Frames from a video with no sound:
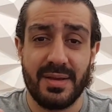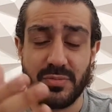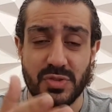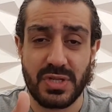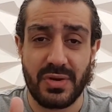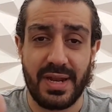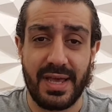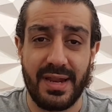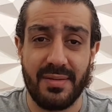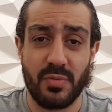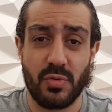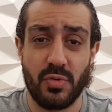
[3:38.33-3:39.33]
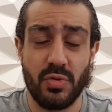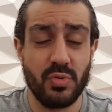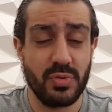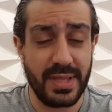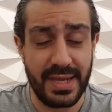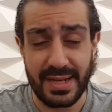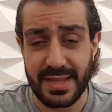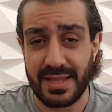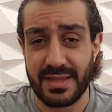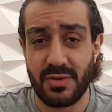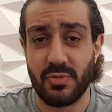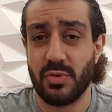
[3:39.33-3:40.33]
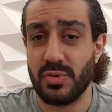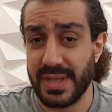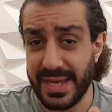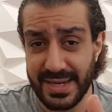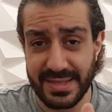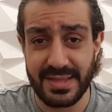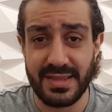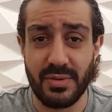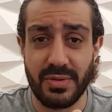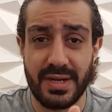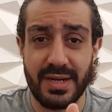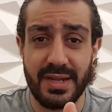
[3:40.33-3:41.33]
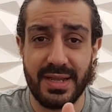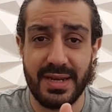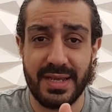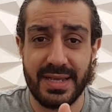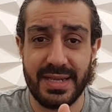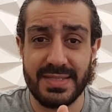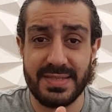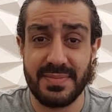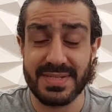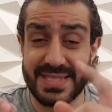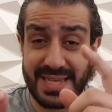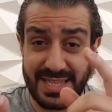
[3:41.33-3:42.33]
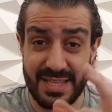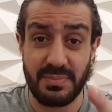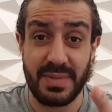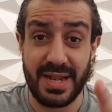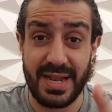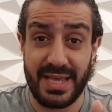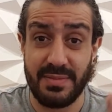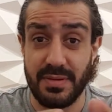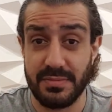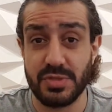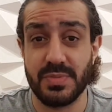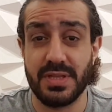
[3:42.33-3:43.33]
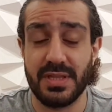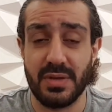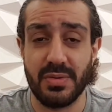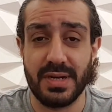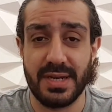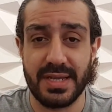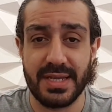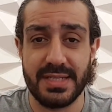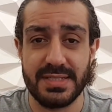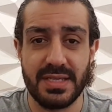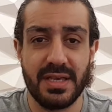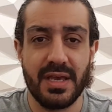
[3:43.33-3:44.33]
مستوى العالم كله ودخلت حتى الكوره ودخلت الدوري الانجليزي بس كانت من اللعيبه مش من الدوري الانجليزي